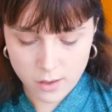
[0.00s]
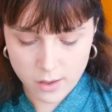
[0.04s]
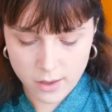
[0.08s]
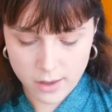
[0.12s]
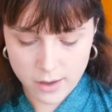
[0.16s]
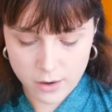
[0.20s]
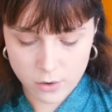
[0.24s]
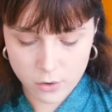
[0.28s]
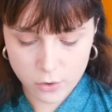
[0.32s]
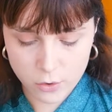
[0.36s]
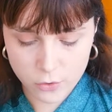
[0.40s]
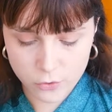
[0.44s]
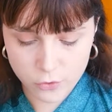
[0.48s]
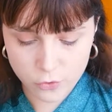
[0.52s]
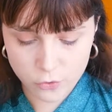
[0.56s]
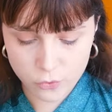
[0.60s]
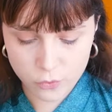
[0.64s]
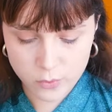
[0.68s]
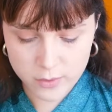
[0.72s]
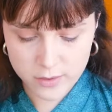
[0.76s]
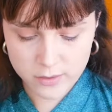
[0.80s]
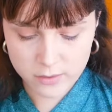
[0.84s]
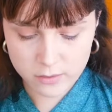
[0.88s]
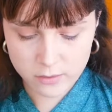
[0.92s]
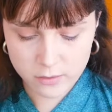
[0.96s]
Alors
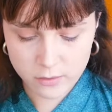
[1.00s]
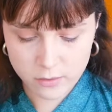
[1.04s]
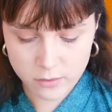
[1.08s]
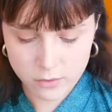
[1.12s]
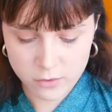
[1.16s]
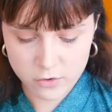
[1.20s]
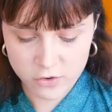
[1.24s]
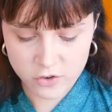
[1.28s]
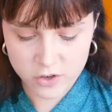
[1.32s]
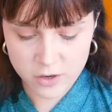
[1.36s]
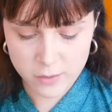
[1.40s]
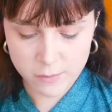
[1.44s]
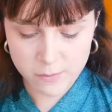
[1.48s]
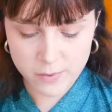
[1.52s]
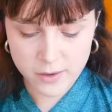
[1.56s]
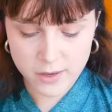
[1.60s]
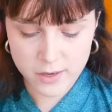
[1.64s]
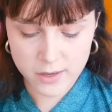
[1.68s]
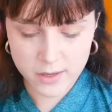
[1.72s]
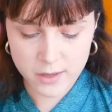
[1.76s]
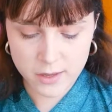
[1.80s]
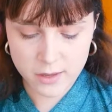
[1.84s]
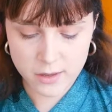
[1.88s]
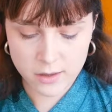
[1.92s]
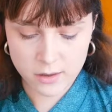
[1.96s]
ensuite, j'ai
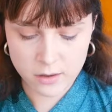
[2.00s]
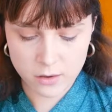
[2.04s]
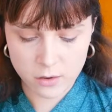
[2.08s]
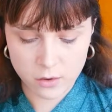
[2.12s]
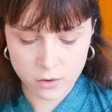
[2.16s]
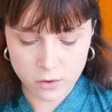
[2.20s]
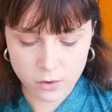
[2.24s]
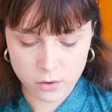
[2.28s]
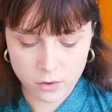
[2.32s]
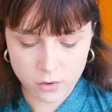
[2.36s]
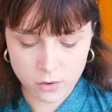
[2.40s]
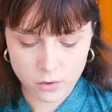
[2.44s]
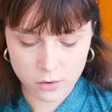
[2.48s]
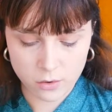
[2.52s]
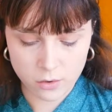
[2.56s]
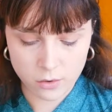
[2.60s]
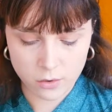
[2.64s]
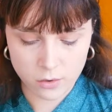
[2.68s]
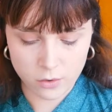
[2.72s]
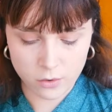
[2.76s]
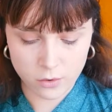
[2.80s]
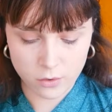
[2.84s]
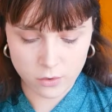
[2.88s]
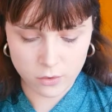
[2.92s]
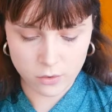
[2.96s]
pris
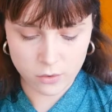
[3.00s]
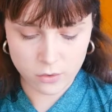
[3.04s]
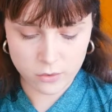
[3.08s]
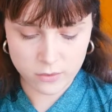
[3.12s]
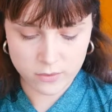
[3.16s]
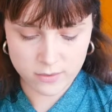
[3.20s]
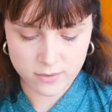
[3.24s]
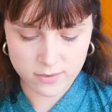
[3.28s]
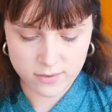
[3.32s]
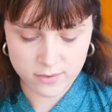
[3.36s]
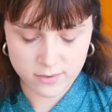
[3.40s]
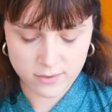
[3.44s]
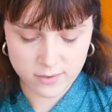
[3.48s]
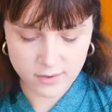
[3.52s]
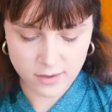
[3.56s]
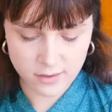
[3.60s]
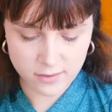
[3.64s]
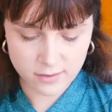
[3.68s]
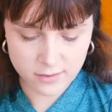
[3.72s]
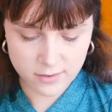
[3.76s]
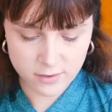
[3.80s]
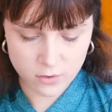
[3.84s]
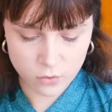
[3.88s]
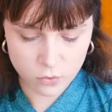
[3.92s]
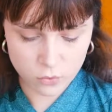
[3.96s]

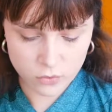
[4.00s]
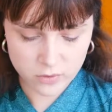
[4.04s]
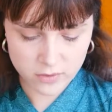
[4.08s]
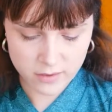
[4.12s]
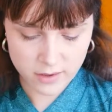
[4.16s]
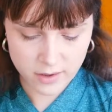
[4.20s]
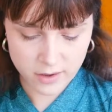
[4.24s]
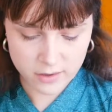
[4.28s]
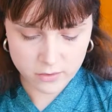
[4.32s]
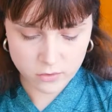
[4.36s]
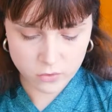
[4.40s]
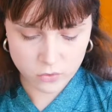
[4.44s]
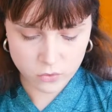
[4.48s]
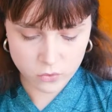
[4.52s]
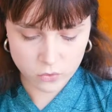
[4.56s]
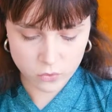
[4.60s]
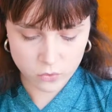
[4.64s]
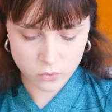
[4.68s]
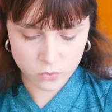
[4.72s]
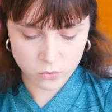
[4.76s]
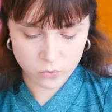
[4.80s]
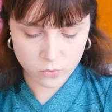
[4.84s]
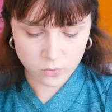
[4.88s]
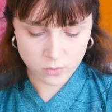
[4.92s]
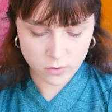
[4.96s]
cette
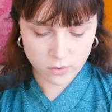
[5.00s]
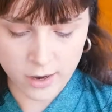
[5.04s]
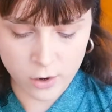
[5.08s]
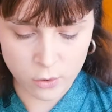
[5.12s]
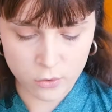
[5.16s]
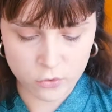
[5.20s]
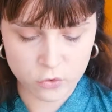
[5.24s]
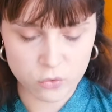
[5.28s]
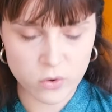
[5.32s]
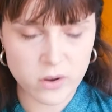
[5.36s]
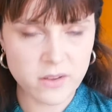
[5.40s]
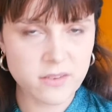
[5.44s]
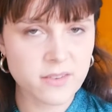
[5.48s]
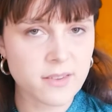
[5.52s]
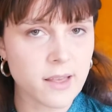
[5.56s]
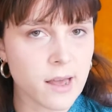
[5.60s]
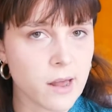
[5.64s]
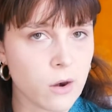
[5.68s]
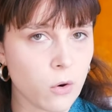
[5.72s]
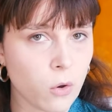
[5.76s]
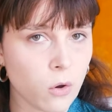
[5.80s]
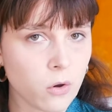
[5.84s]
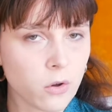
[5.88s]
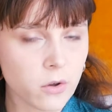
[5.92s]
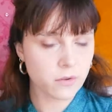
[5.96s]
illustration. Alors je crois que c'est à
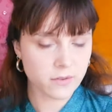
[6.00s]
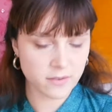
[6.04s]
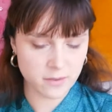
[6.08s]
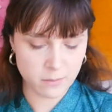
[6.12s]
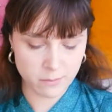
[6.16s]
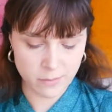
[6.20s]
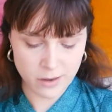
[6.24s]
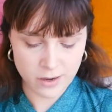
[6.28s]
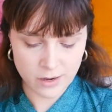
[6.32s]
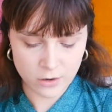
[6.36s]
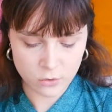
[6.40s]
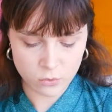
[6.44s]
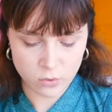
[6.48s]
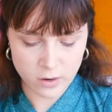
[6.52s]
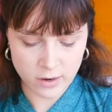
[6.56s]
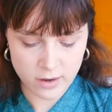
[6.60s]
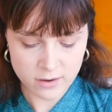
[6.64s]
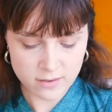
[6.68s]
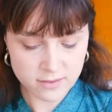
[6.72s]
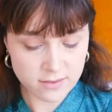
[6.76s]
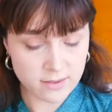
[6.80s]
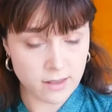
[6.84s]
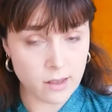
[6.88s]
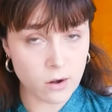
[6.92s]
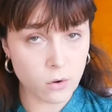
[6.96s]
l'encre, c'est pas
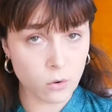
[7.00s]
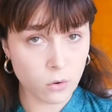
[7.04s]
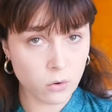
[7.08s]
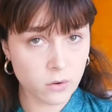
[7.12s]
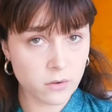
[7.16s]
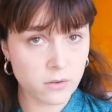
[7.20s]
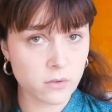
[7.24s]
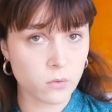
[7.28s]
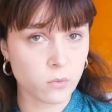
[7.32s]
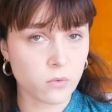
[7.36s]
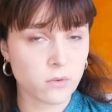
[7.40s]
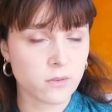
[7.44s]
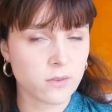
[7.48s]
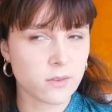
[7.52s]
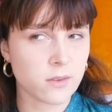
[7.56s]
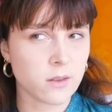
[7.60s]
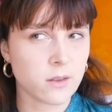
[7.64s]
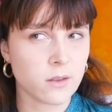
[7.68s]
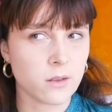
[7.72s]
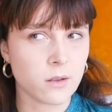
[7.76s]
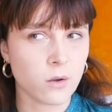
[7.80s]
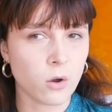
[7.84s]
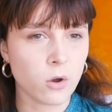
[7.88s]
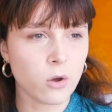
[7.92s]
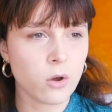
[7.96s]
l'aquarelle, c'est à l'encre, donc
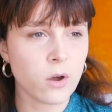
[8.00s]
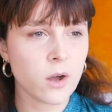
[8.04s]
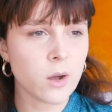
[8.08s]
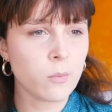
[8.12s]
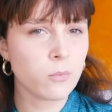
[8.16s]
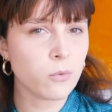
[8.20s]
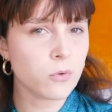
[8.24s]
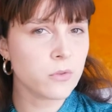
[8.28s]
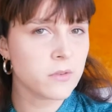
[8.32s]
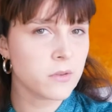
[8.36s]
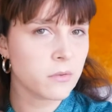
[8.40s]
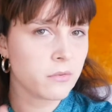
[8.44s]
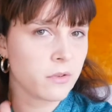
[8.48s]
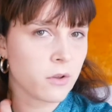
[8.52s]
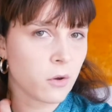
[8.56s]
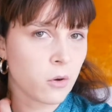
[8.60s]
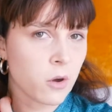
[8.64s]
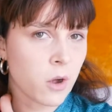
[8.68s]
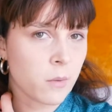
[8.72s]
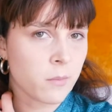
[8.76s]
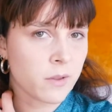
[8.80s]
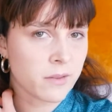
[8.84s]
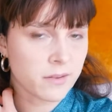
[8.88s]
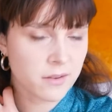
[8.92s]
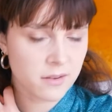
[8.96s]
c'est encore un peu différent
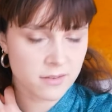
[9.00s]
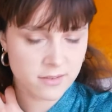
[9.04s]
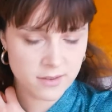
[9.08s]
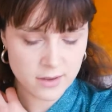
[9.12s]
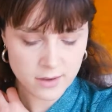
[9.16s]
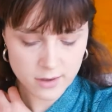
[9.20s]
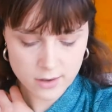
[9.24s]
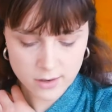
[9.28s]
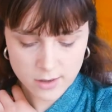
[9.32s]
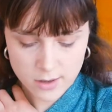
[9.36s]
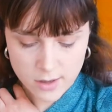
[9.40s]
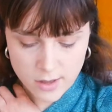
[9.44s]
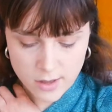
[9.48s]
à maîtriser.